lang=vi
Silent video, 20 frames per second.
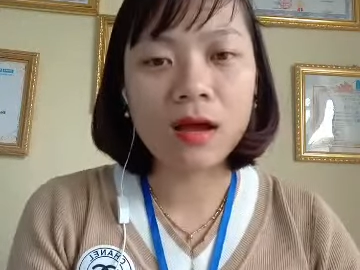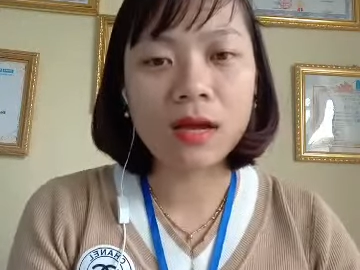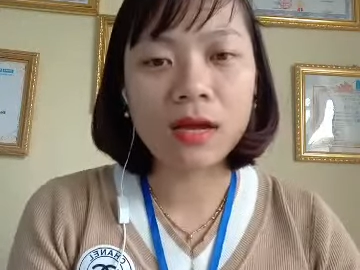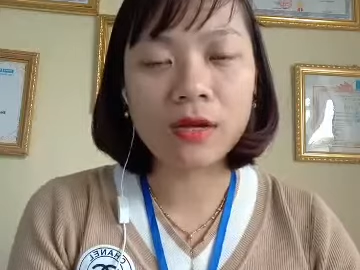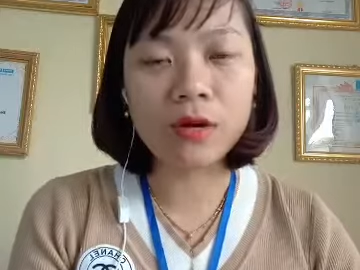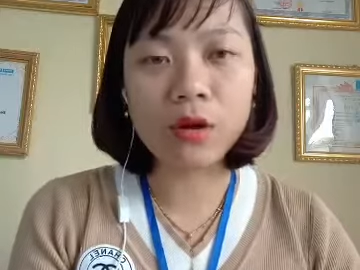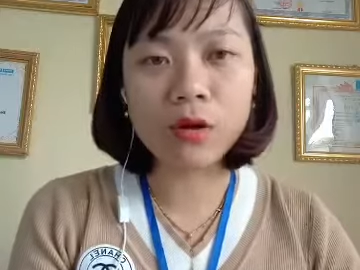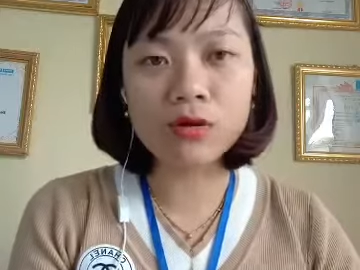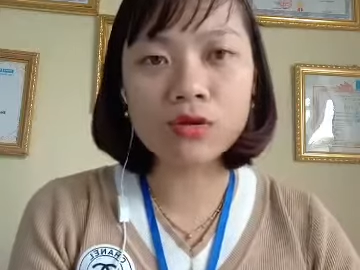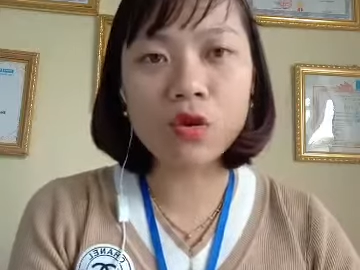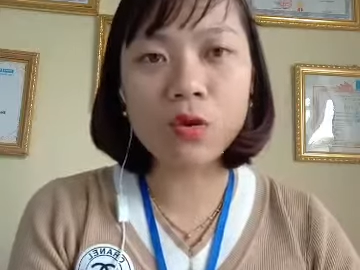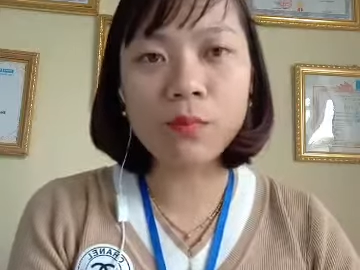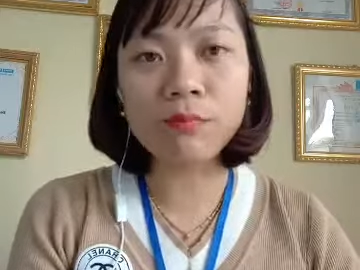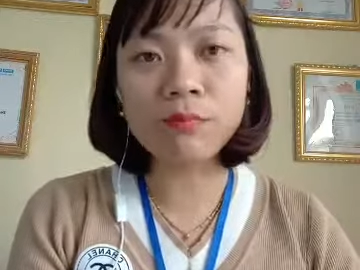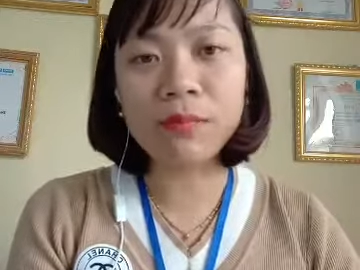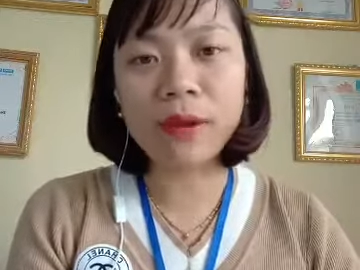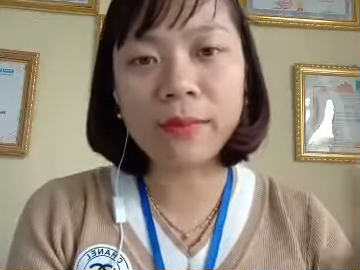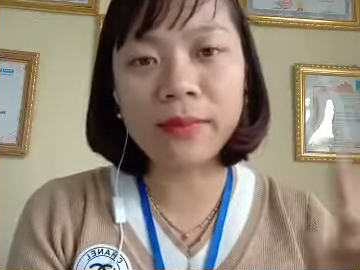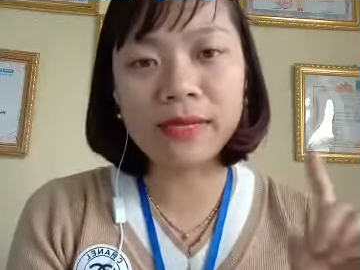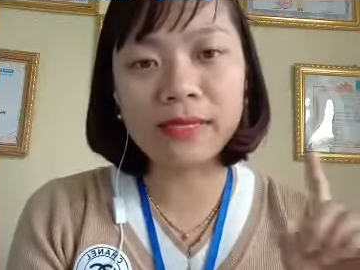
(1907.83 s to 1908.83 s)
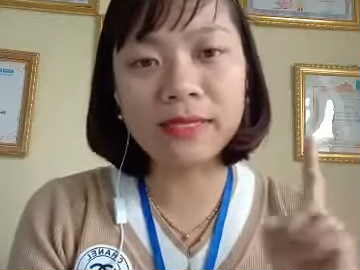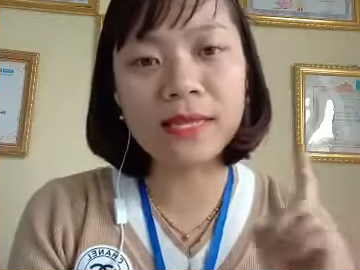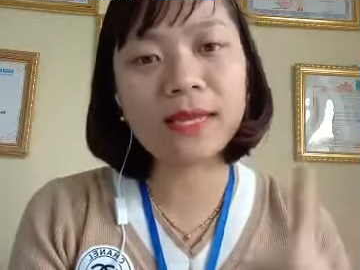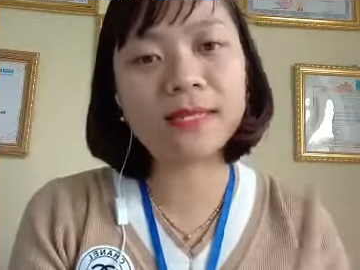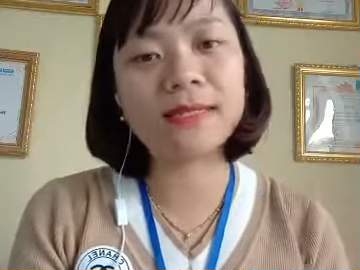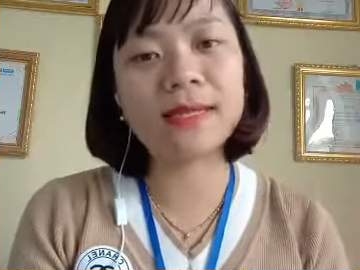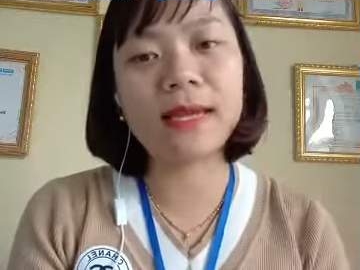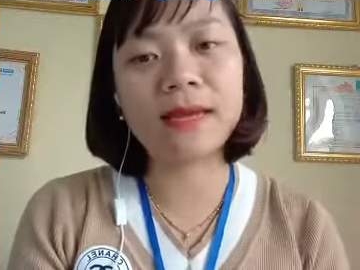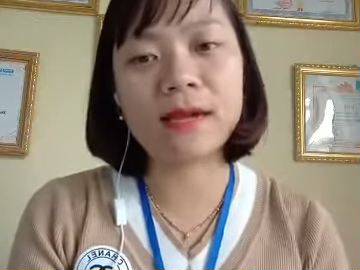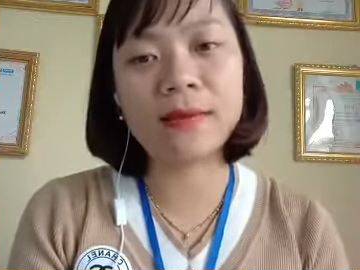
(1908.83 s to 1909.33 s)
cái nội dung mà mình
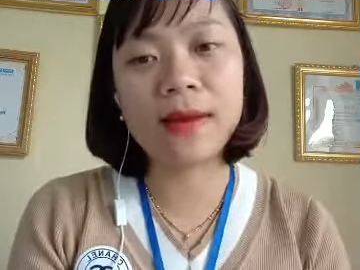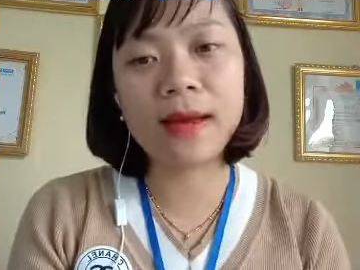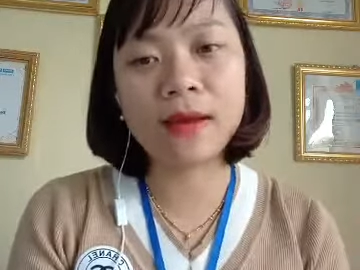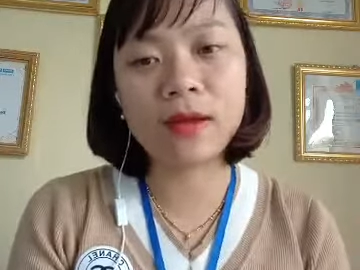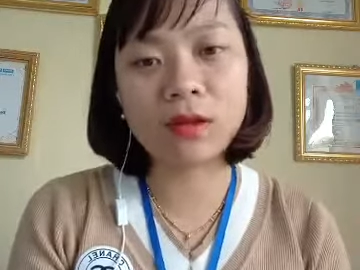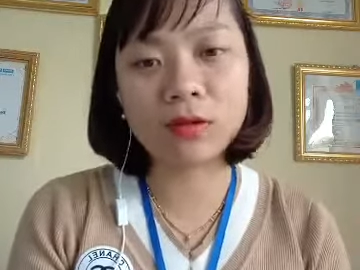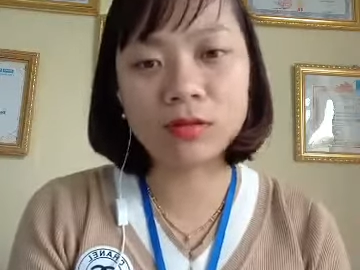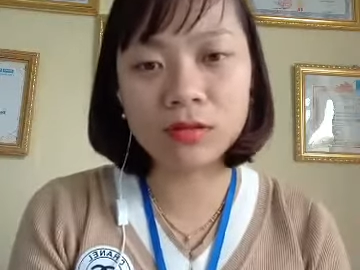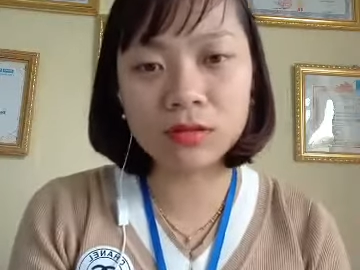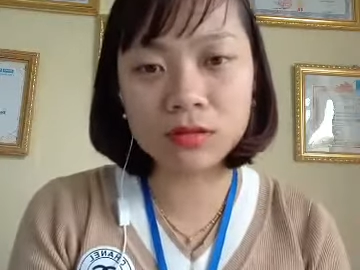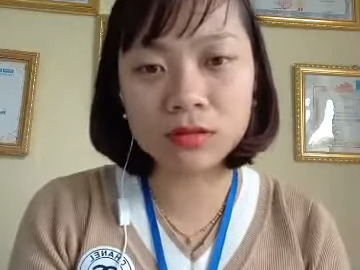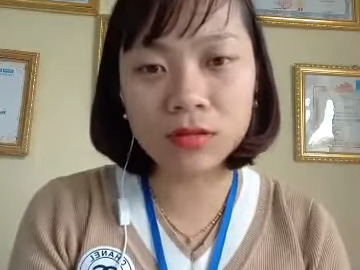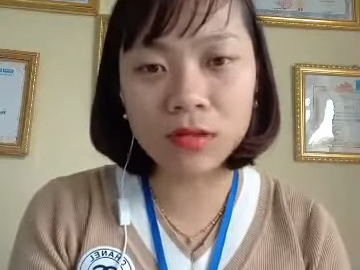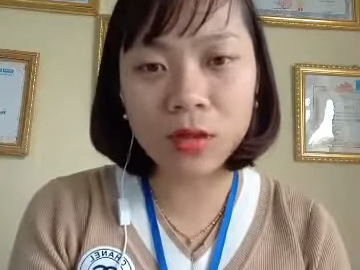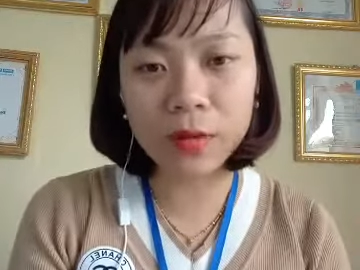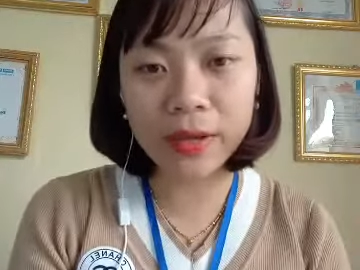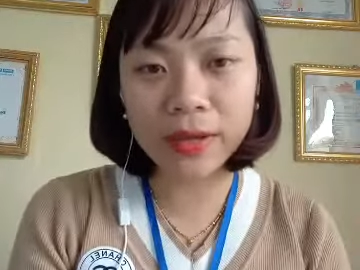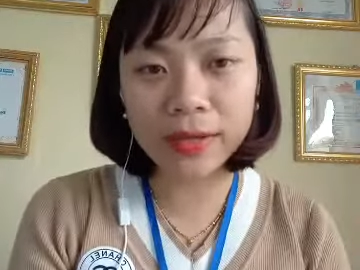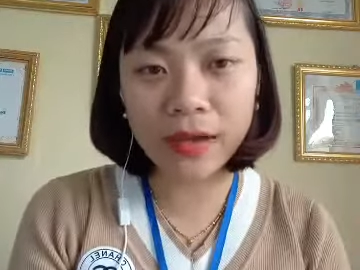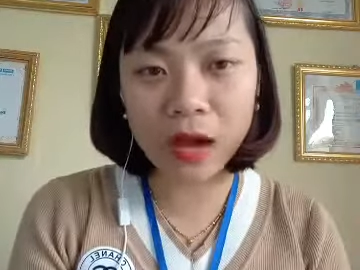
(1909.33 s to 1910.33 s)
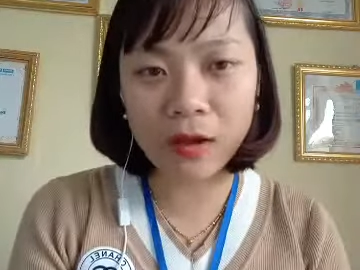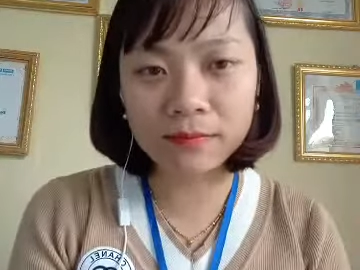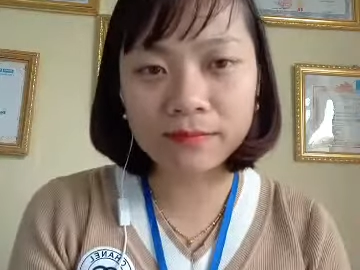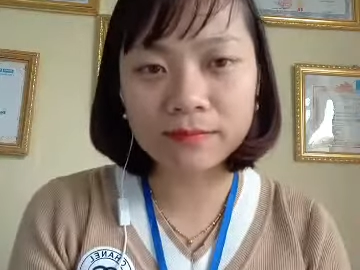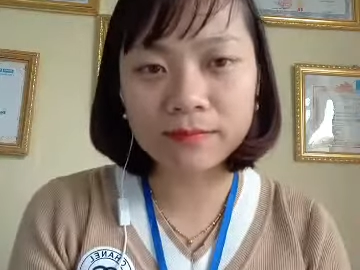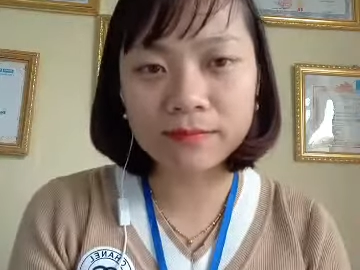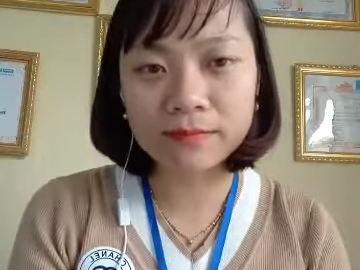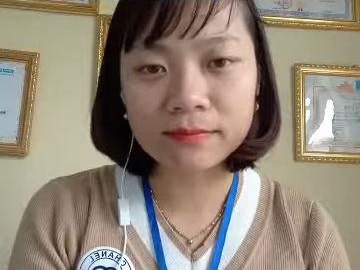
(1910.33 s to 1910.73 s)
chia sẻ các bạn nó thực sự hữu ích không.